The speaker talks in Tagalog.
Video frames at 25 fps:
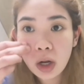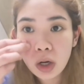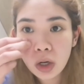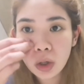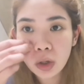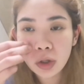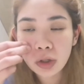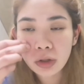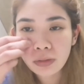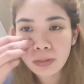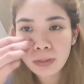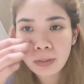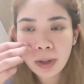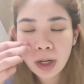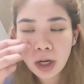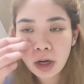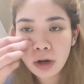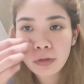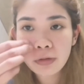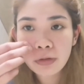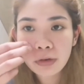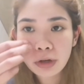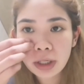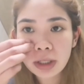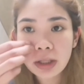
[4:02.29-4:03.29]
cloth.
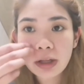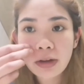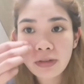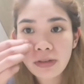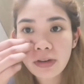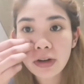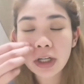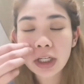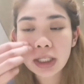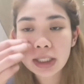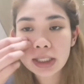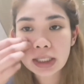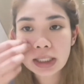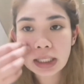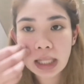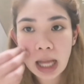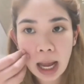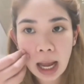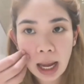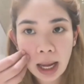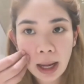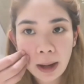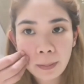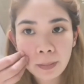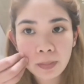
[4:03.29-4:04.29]
Pero for the first
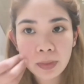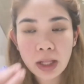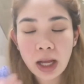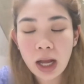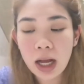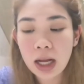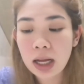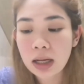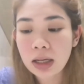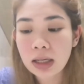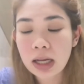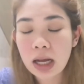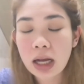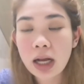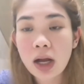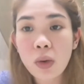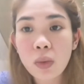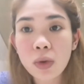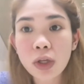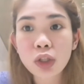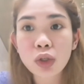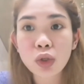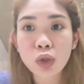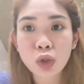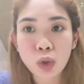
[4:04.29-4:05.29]
time na
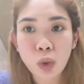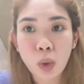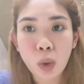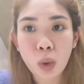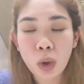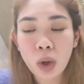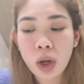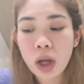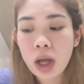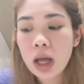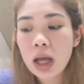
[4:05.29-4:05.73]
gagawin nyo to,